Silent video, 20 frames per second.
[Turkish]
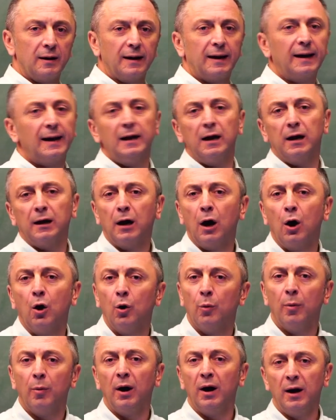Hela
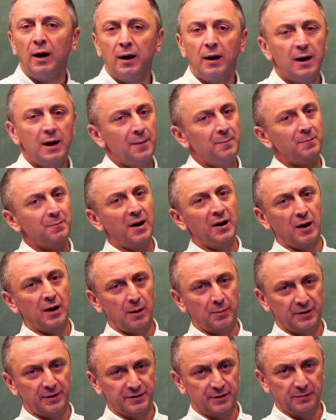gaoba
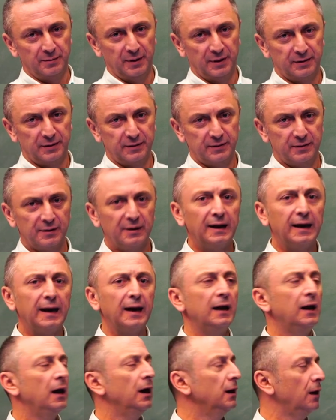merhaba demek.
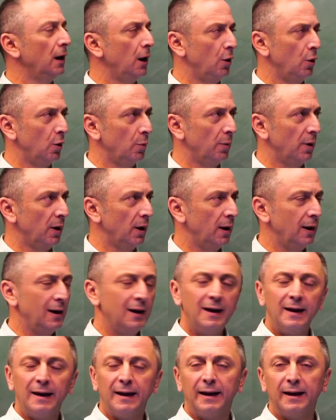Hela gaoba.
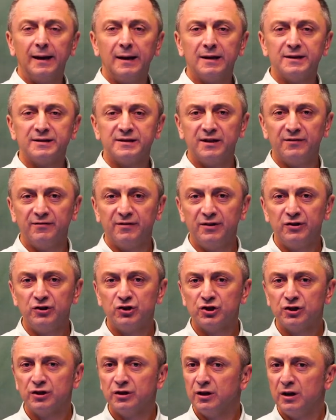Hela
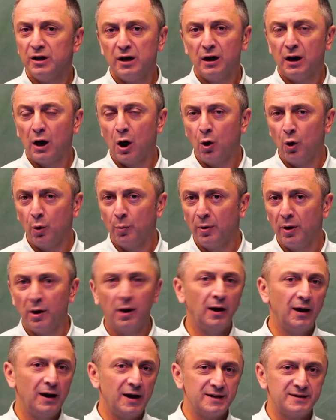sevinç,
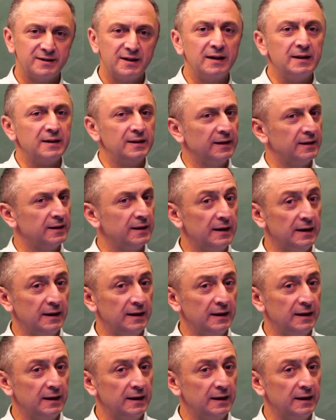gaoba esenlik,